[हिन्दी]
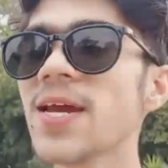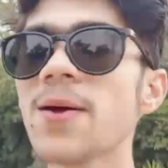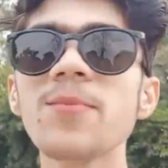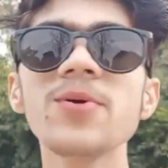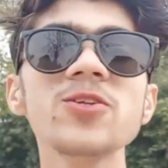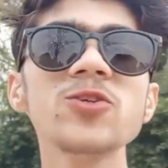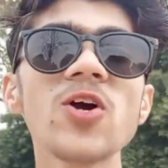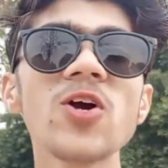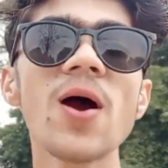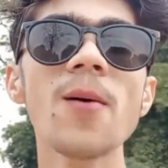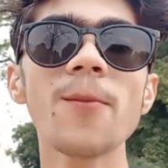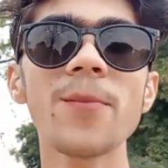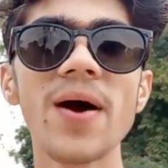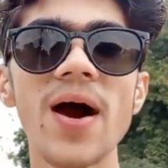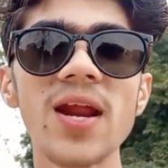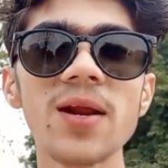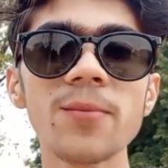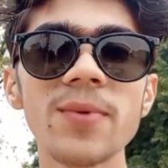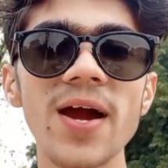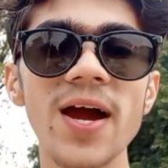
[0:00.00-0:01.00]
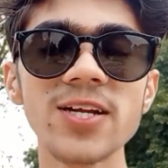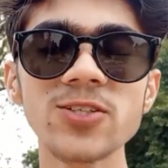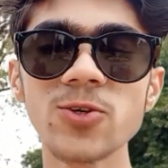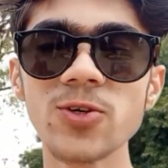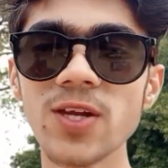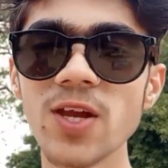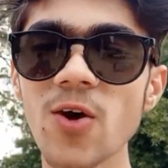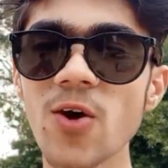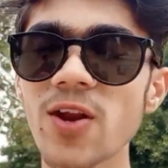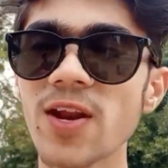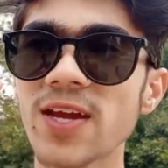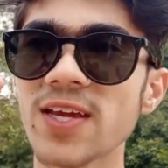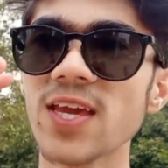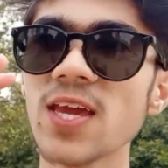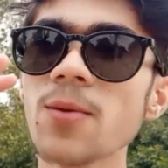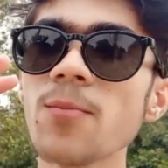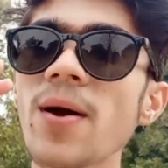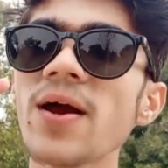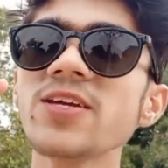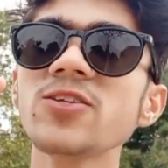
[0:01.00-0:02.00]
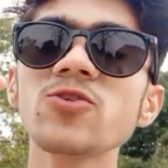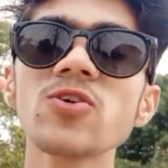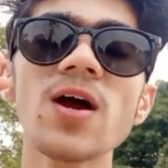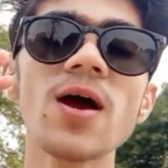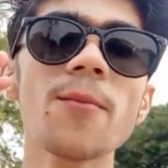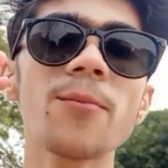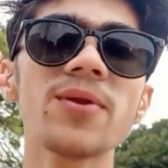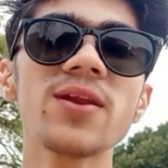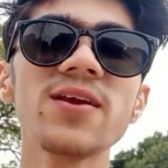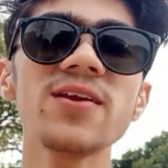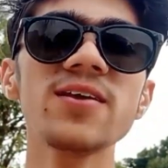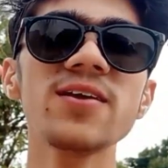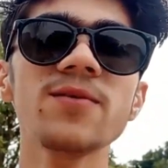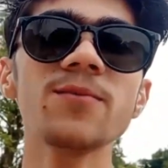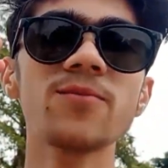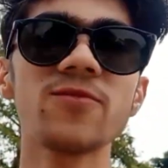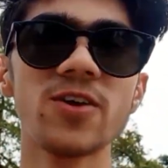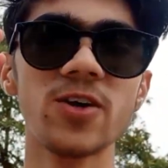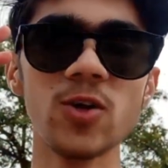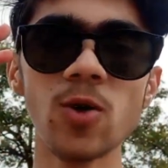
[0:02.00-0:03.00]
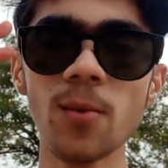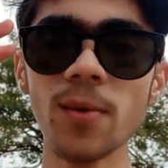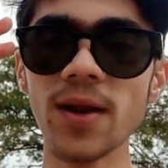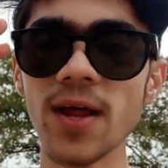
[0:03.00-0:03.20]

जी अभी जो है हम पार्क में आ चुके हैं और नकीब भाई जो है हाँ अपनी वीडियो